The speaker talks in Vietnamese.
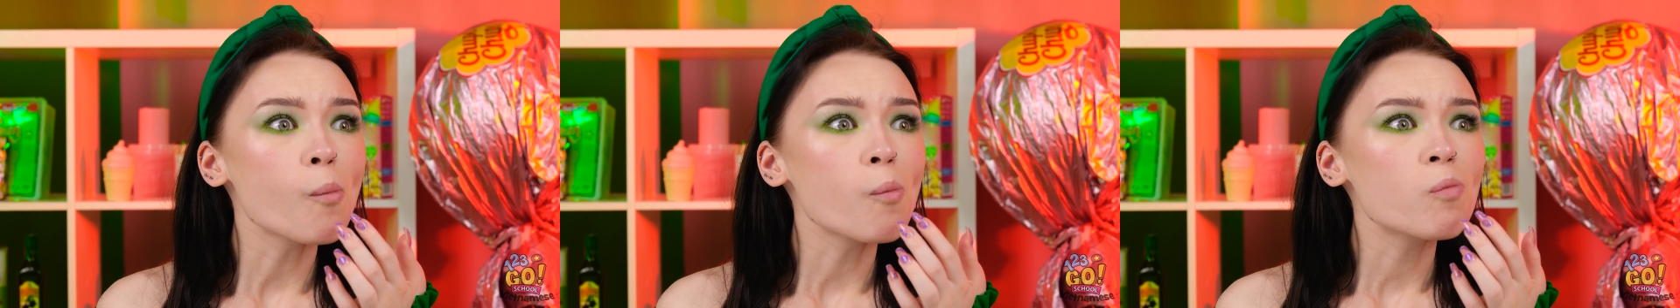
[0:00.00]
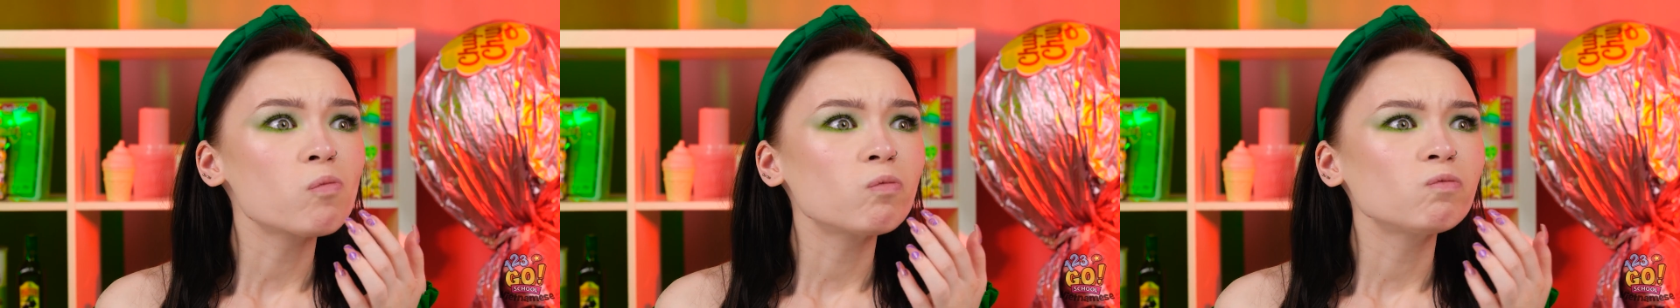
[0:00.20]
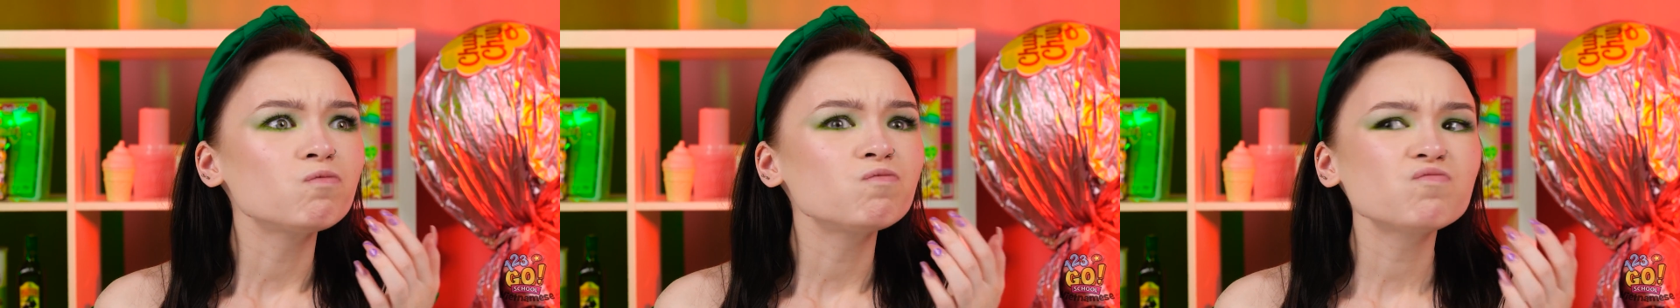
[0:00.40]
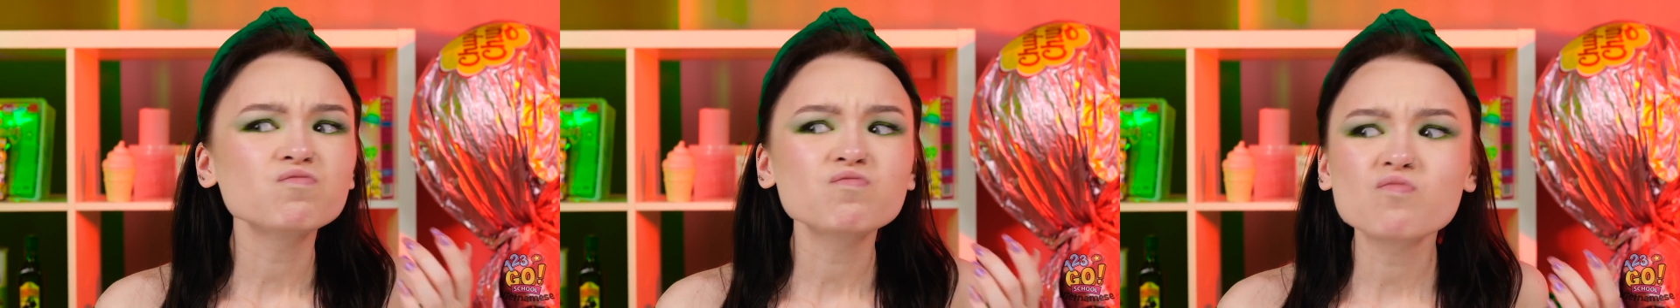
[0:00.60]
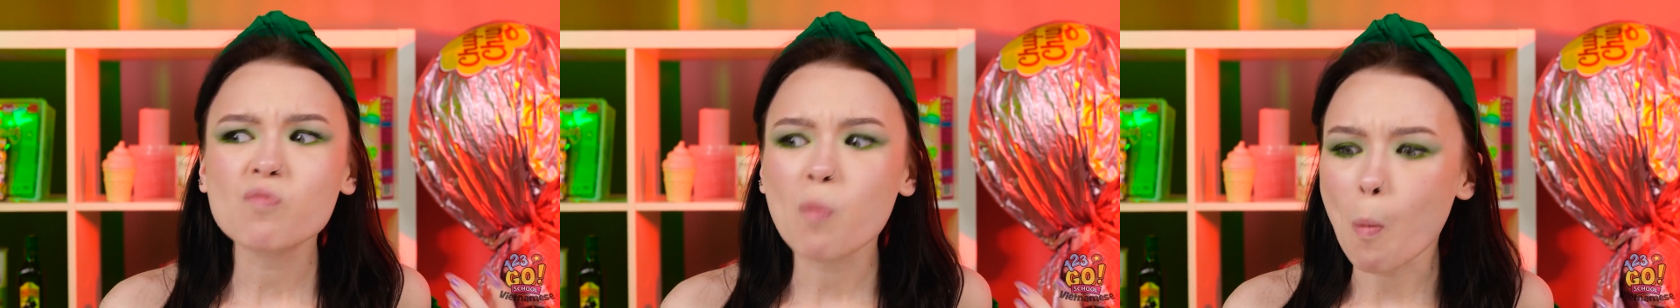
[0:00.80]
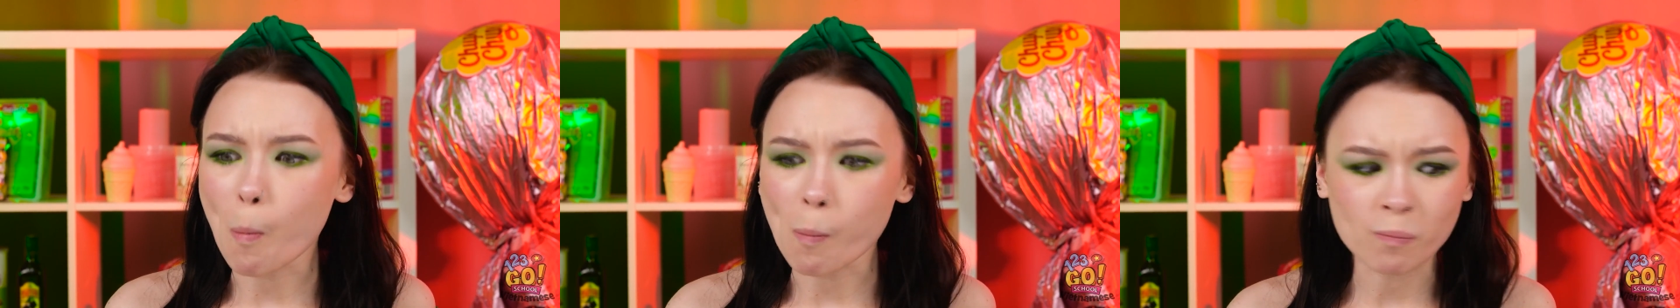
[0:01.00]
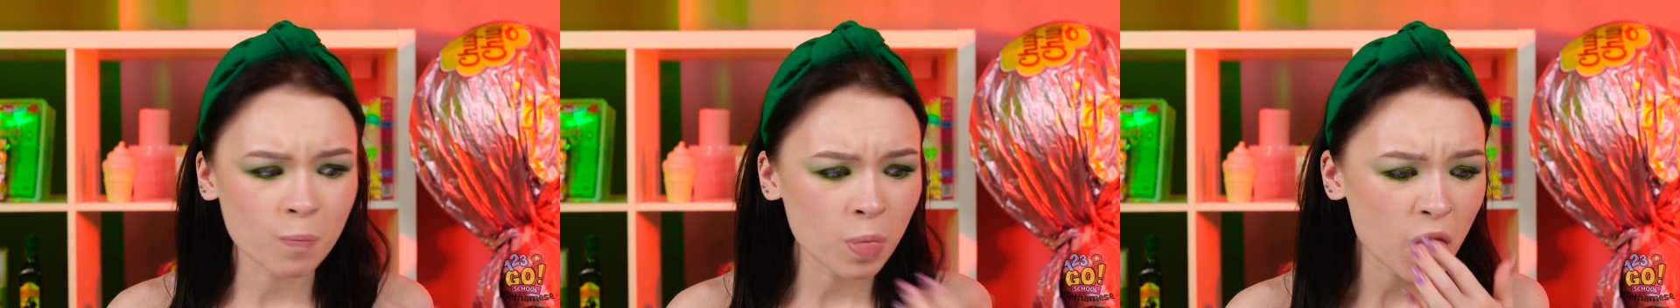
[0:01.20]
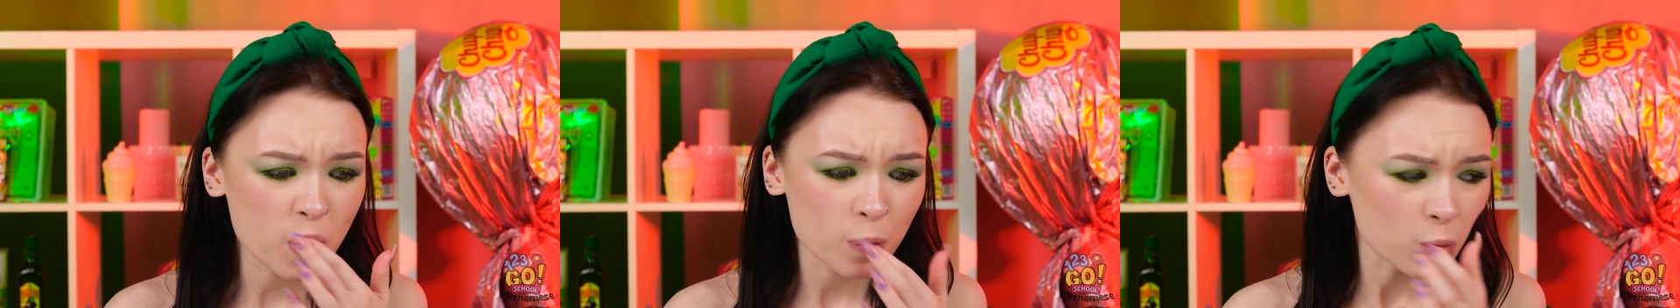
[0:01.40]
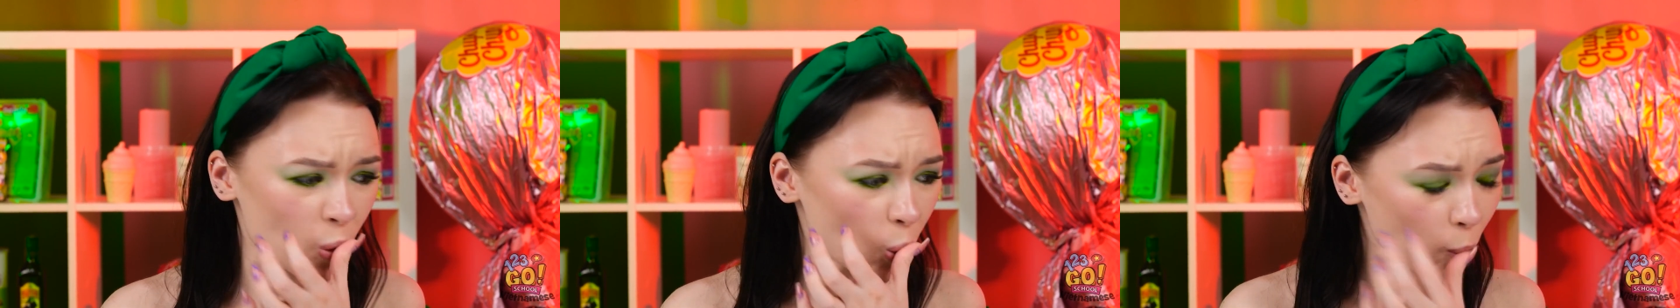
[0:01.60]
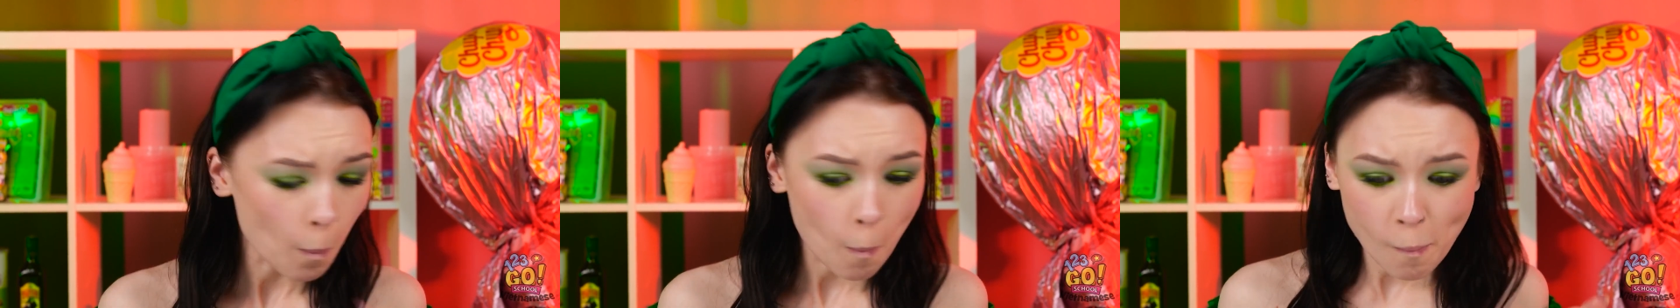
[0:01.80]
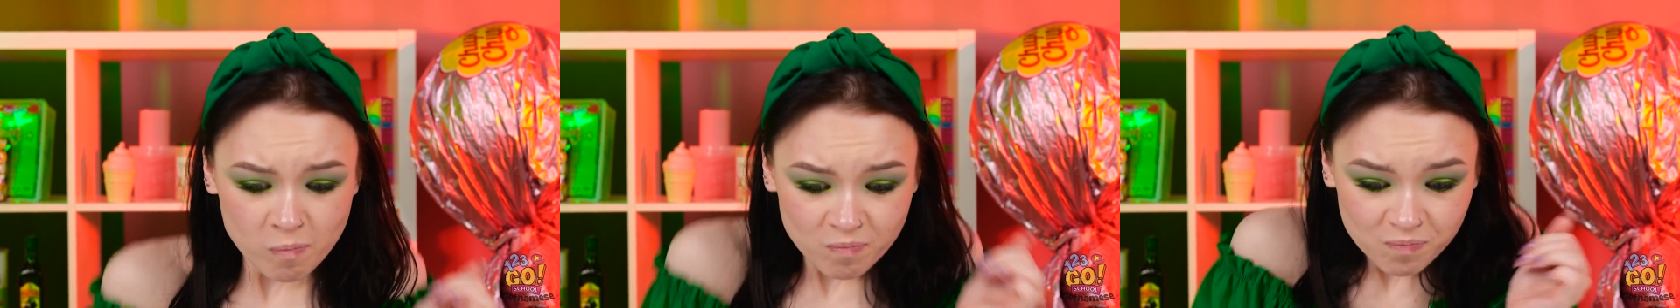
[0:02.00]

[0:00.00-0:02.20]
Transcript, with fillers: Trời đất ơi, bà cháy vợ chết.